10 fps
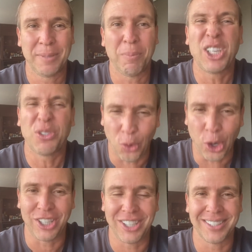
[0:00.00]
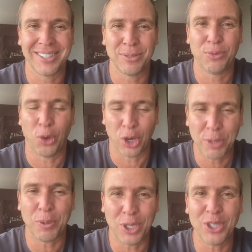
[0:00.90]
Mais forte,
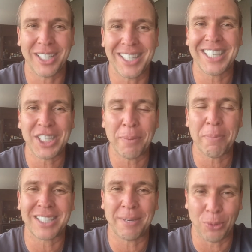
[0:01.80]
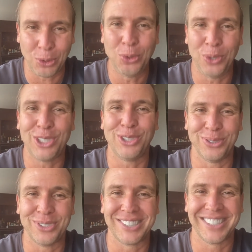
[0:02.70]
forte porque eu tenho certeza que a gente vai passar por tudo isso
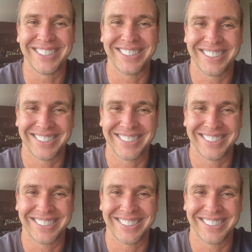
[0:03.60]
juntos.